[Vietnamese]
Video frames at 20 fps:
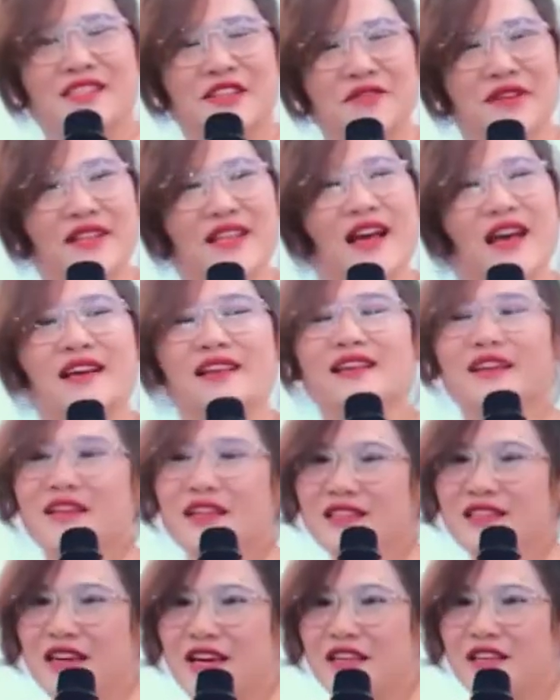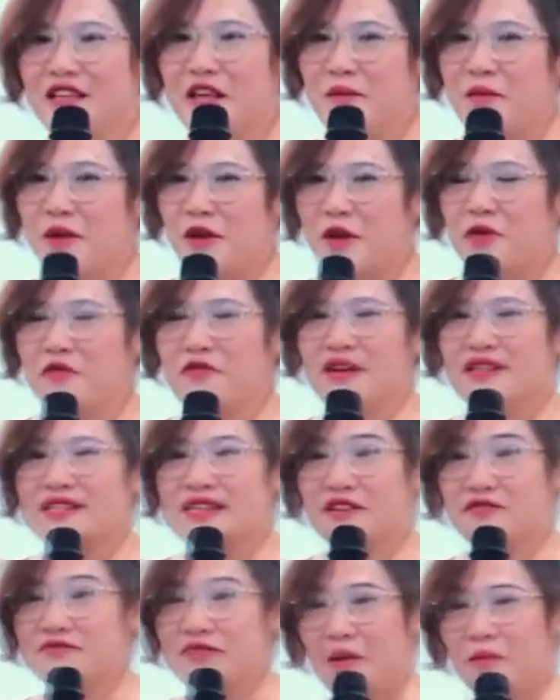chính vì thế cho nên khi tìm hiểu về
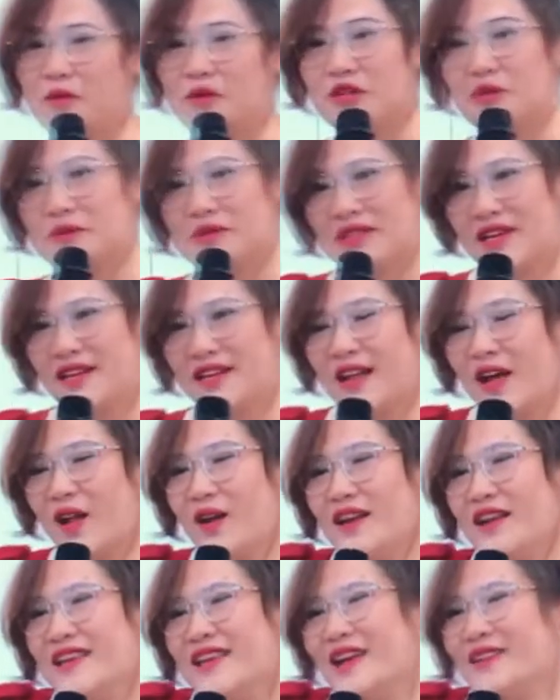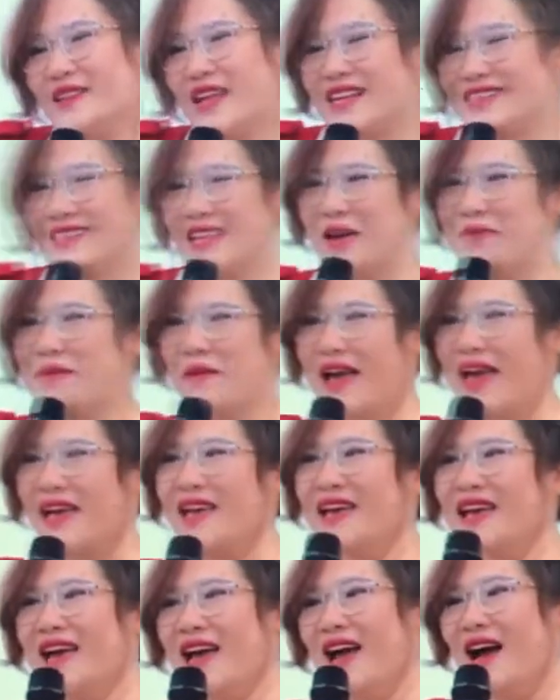sản phẩm của New Skin đó là lý do tại sao
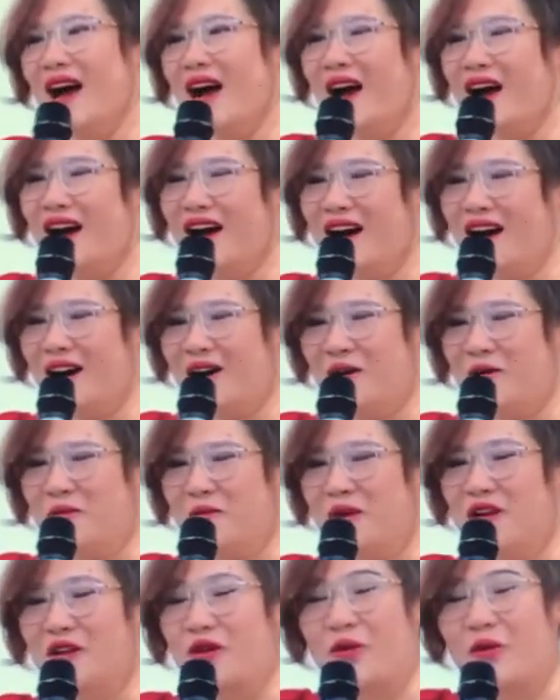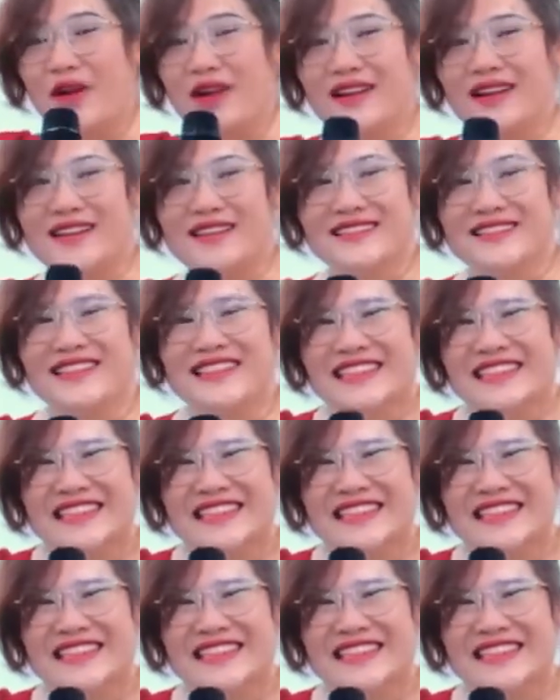mà uh, mình quyết định